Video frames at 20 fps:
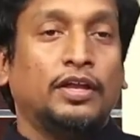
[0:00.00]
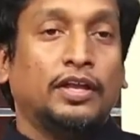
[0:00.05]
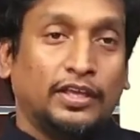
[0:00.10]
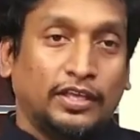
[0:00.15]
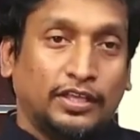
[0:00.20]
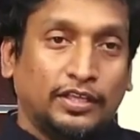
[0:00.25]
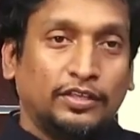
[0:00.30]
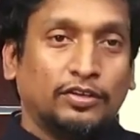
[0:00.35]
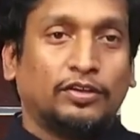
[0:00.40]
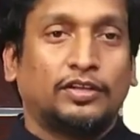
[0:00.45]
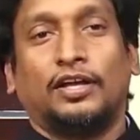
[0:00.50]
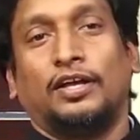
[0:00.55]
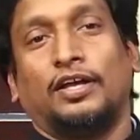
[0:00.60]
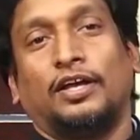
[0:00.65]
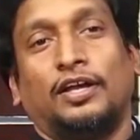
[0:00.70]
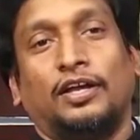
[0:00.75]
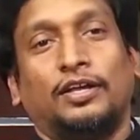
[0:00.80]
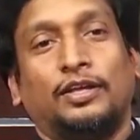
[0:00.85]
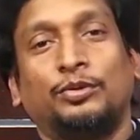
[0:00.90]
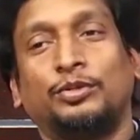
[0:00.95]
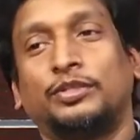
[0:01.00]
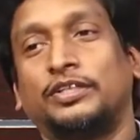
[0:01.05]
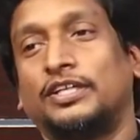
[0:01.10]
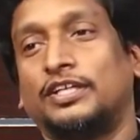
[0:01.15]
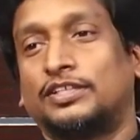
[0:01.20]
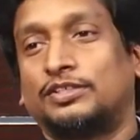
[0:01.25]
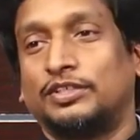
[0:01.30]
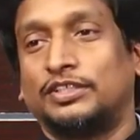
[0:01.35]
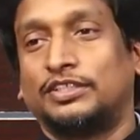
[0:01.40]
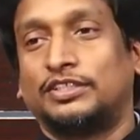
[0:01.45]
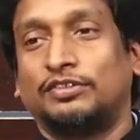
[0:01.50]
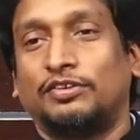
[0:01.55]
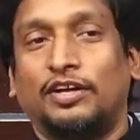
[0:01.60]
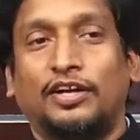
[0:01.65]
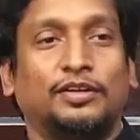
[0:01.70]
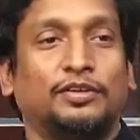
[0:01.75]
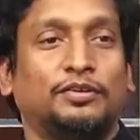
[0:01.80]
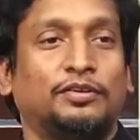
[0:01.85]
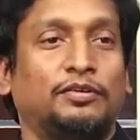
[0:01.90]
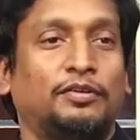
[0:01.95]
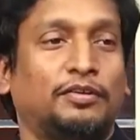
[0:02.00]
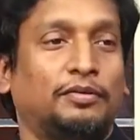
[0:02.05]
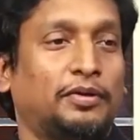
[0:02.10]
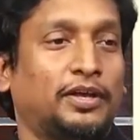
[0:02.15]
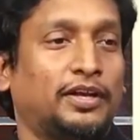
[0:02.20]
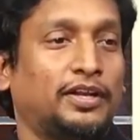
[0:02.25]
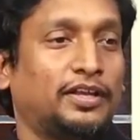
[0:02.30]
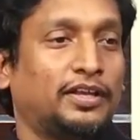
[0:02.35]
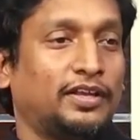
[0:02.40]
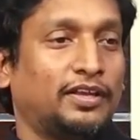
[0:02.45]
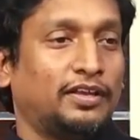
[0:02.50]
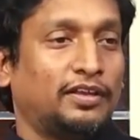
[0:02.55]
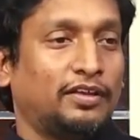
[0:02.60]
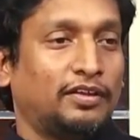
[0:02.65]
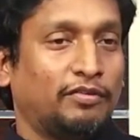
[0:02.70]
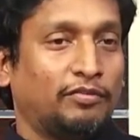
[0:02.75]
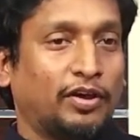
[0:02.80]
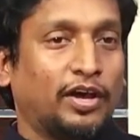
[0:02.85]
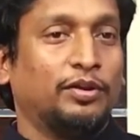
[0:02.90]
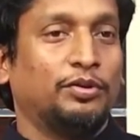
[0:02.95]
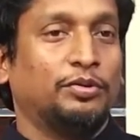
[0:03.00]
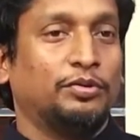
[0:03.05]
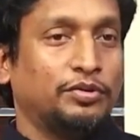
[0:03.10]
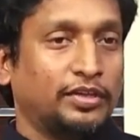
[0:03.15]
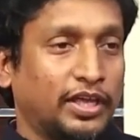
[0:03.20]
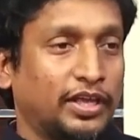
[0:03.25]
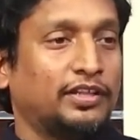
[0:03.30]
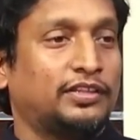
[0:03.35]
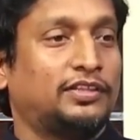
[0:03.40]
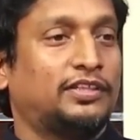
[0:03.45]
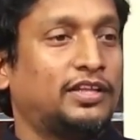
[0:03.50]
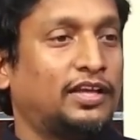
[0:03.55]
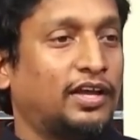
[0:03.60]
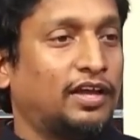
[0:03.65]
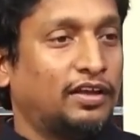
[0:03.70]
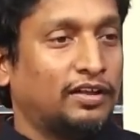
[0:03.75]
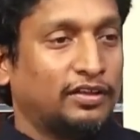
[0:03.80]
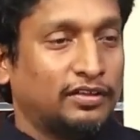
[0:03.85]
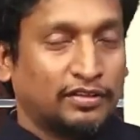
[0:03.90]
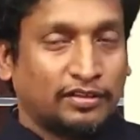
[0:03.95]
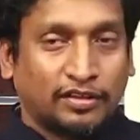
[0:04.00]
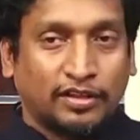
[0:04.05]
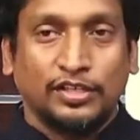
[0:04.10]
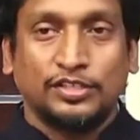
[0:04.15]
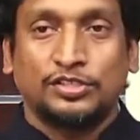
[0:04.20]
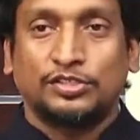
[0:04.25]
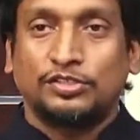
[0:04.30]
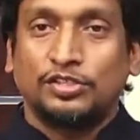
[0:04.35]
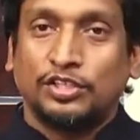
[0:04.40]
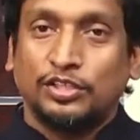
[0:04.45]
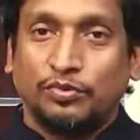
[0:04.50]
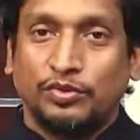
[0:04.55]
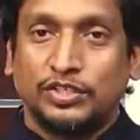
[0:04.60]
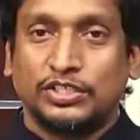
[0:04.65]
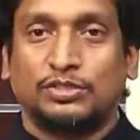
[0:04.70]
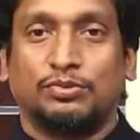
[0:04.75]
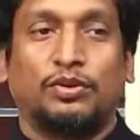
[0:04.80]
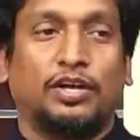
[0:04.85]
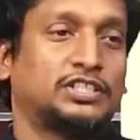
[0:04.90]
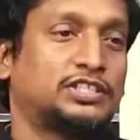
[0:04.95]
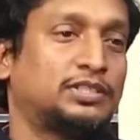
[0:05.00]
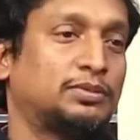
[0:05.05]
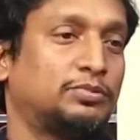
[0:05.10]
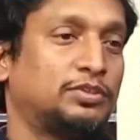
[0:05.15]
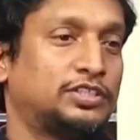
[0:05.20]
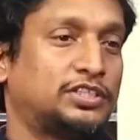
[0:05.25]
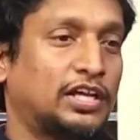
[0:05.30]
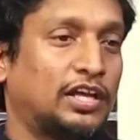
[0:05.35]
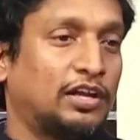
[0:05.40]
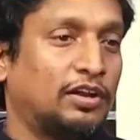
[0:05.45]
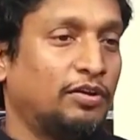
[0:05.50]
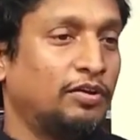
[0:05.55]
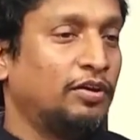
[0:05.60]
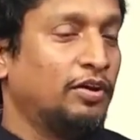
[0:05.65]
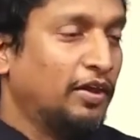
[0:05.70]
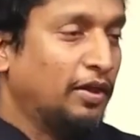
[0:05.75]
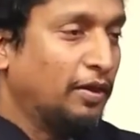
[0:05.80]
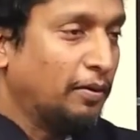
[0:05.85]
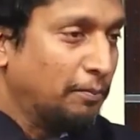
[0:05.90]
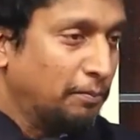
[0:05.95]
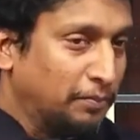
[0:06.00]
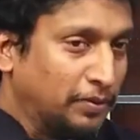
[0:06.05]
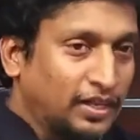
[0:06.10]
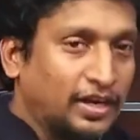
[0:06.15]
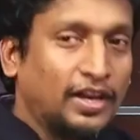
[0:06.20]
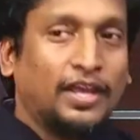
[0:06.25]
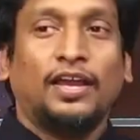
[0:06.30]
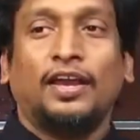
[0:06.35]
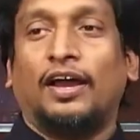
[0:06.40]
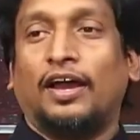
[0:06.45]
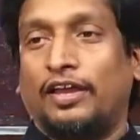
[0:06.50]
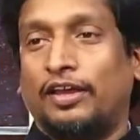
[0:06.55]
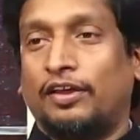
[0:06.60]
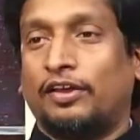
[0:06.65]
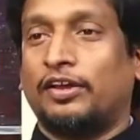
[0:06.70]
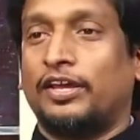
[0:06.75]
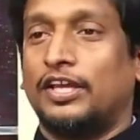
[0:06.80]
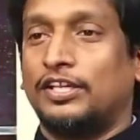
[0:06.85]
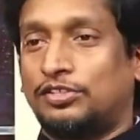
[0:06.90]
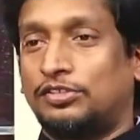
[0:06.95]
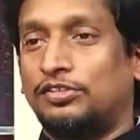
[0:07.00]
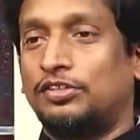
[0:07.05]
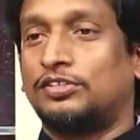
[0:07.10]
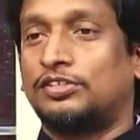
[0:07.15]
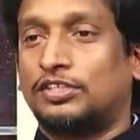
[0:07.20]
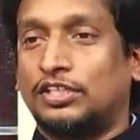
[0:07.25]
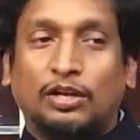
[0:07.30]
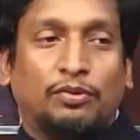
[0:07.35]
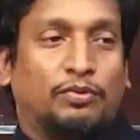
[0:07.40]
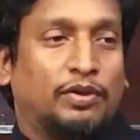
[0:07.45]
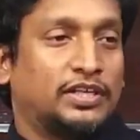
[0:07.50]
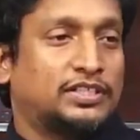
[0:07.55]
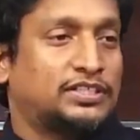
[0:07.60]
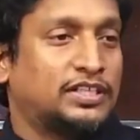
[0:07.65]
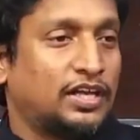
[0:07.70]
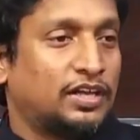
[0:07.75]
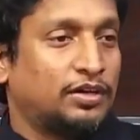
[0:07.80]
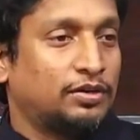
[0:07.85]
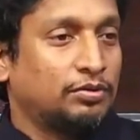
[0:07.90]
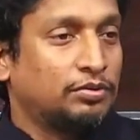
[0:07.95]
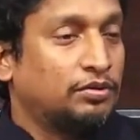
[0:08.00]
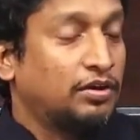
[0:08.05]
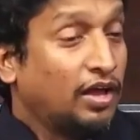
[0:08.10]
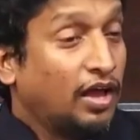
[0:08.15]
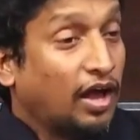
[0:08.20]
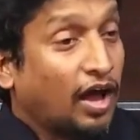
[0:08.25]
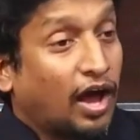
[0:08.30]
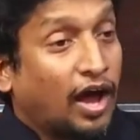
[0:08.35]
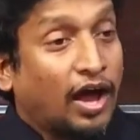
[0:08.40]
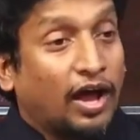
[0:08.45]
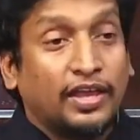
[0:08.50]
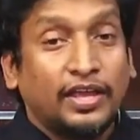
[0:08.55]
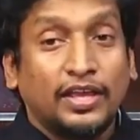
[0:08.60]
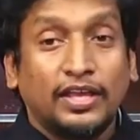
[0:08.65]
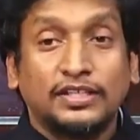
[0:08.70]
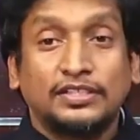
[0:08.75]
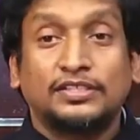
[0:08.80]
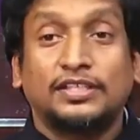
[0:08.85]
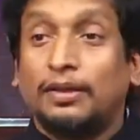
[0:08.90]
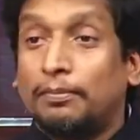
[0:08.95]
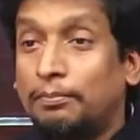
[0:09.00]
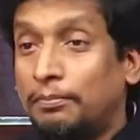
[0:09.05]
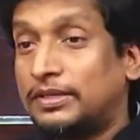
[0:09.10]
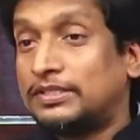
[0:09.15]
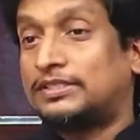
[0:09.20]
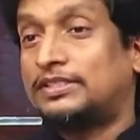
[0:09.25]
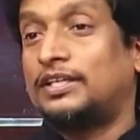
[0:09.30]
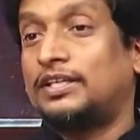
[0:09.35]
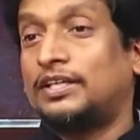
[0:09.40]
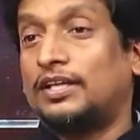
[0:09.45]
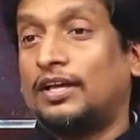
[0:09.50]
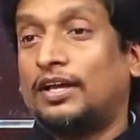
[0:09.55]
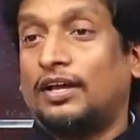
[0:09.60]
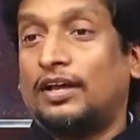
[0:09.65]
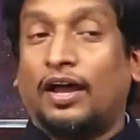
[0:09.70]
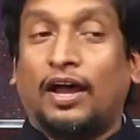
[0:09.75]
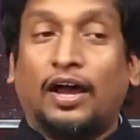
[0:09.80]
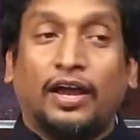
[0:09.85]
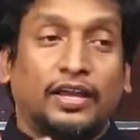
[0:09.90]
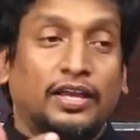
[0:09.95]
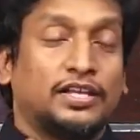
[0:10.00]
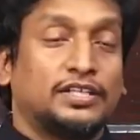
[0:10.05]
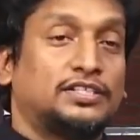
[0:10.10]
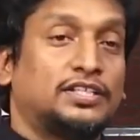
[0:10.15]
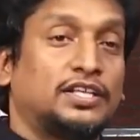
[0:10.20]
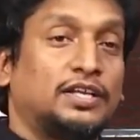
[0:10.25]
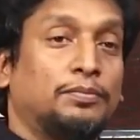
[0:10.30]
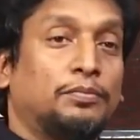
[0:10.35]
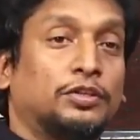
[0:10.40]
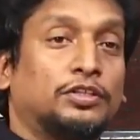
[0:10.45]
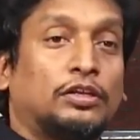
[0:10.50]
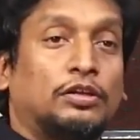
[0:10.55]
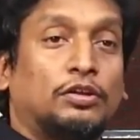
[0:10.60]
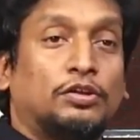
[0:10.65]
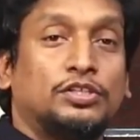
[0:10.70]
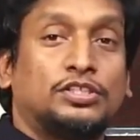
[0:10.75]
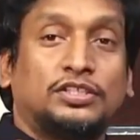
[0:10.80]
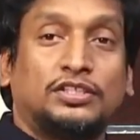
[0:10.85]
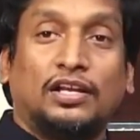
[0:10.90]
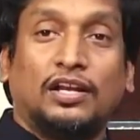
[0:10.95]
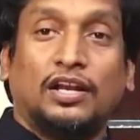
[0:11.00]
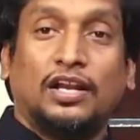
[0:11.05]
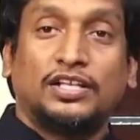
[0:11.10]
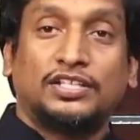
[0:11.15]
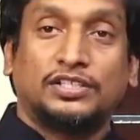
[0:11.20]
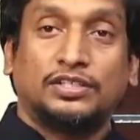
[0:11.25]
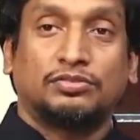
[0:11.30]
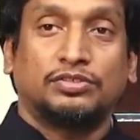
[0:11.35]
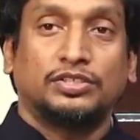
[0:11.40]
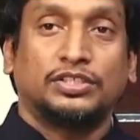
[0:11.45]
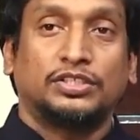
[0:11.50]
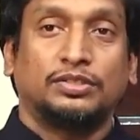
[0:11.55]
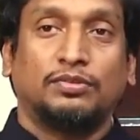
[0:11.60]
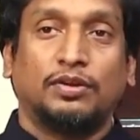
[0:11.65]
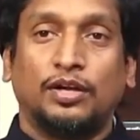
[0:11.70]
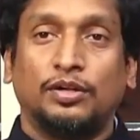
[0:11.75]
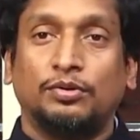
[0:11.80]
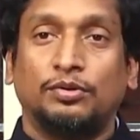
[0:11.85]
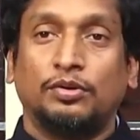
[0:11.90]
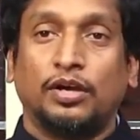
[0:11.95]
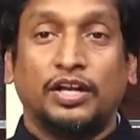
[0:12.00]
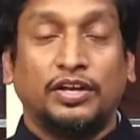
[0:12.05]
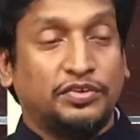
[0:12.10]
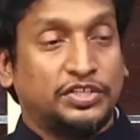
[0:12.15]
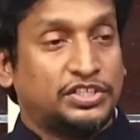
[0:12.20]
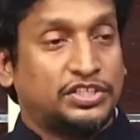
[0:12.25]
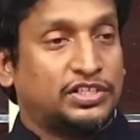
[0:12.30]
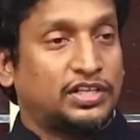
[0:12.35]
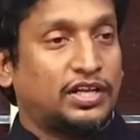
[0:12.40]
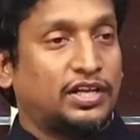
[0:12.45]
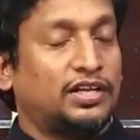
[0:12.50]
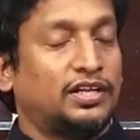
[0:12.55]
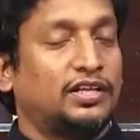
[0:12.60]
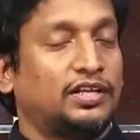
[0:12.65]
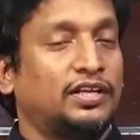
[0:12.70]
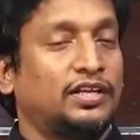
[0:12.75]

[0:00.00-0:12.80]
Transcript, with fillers: ఈ యొక్క యూదునైనటువంటి వాడు మరి వారు ఏ రీతిగా క్రీస్తునందు విశ్వాసం ఉంచాలో మీరే ఆ యొక్క యేసును సిలువేశారు ఆ ఏసే మెస్సయ్య ఆ ఏసే మృతుల్లోంచి తిరిగి లేచినటువంటి వాడు అనే విషయాన్ని